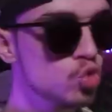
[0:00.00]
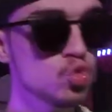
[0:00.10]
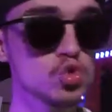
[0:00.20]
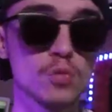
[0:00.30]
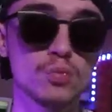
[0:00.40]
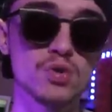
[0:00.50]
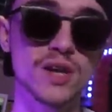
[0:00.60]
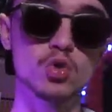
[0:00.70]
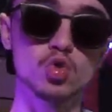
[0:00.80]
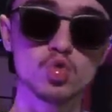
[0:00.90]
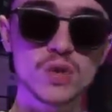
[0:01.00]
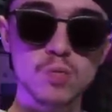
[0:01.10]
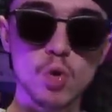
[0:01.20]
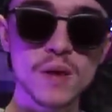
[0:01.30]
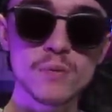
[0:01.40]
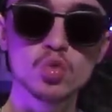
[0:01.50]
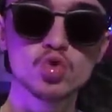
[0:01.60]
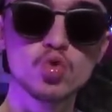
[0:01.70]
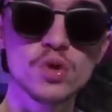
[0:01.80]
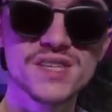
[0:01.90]
tout saupoudré de tous les problèmes
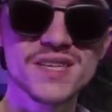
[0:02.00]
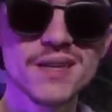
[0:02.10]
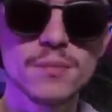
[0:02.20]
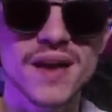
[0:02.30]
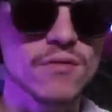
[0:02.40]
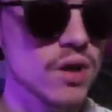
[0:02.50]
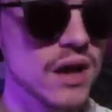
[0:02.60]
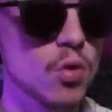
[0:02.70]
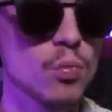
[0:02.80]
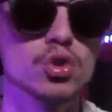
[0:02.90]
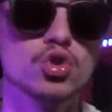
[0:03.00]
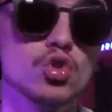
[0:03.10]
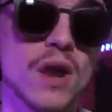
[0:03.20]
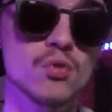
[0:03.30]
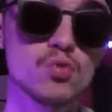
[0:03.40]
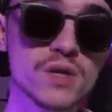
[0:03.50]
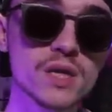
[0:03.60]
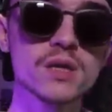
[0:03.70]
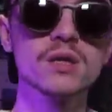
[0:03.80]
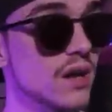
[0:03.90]
autour liés ben voilà, au monde de la
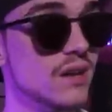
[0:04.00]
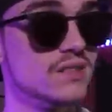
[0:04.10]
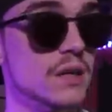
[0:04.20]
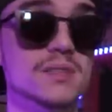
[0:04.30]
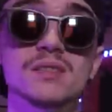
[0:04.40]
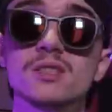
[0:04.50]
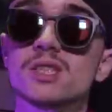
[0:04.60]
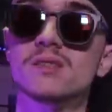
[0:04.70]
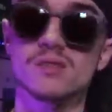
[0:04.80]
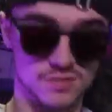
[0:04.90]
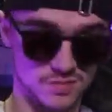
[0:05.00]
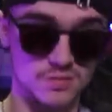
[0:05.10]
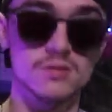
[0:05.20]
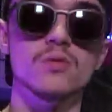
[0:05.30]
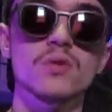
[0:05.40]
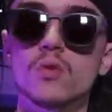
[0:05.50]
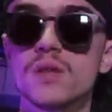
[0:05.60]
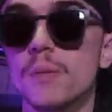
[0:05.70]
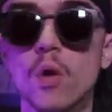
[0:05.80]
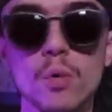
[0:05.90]
nuit. Voilà, en termes d'exigence, euh, on
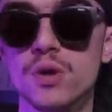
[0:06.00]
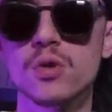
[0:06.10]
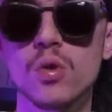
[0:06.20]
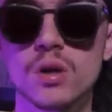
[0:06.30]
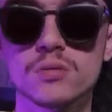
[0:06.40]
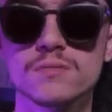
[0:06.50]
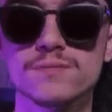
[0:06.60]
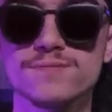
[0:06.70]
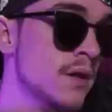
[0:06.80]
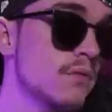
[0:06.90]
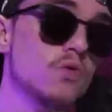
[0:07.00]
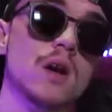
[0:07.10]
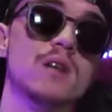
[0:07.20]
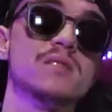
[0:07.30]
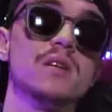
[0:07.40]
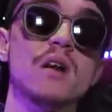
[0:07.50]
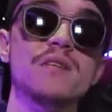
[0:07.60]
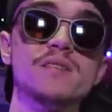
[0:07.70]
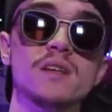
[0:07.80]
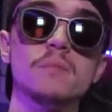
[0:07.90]
n'est pas au bon endroit. Le problème maintenant, voilà, c'est
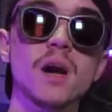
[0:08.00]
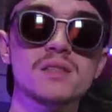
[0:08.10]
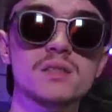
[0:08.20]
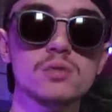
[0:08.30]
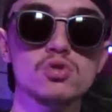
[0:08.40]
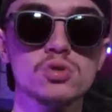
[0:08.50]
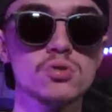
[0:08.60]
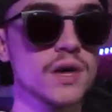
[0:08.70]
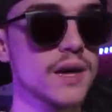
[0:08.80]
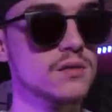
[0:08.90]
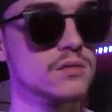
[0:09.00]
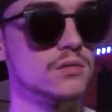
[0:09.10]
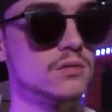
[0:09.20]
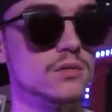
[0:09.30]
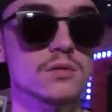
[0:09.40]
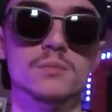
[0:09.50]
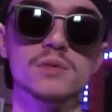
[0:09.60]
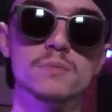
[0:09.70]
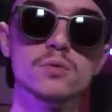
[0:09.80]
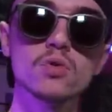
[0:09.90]
qu'avec cette pratique du showcase euh, un
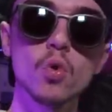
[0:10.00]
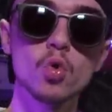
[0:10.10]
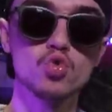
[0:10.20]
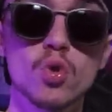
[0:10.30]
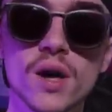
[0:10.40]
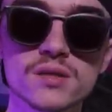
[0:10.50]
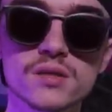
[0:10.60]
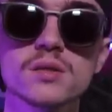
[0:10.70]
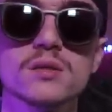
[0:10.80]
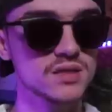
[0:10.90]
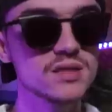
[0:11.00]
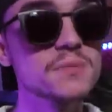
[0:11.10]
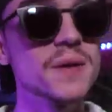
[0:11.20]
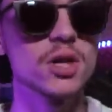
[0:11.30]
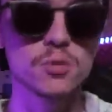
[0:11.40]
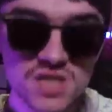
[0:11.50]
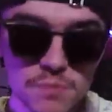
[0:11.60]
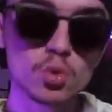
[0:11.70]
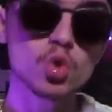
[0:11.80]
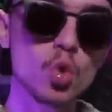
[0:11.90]
petit peu trop courante, certains artistes prennent un
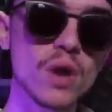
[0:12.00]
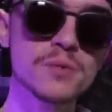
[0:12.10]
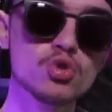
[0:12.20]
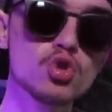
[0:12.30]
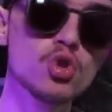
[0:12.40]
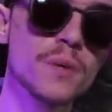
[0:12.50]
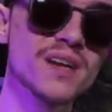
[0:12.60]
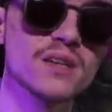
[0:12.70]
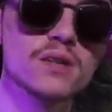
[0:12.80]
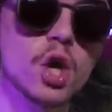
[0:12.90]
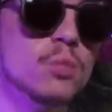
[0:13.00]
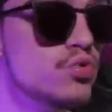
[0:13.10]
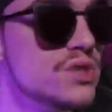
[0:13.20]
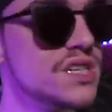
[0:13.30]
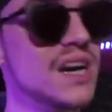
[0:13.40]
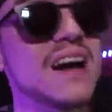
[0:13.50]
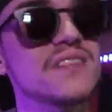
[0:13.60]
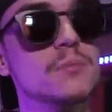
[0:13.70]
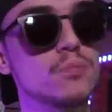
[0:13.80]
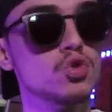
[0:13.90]
petit peu trop l'habitude de présenter leur musique
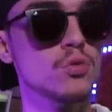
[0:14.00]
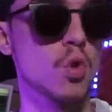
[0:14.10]
avec peu de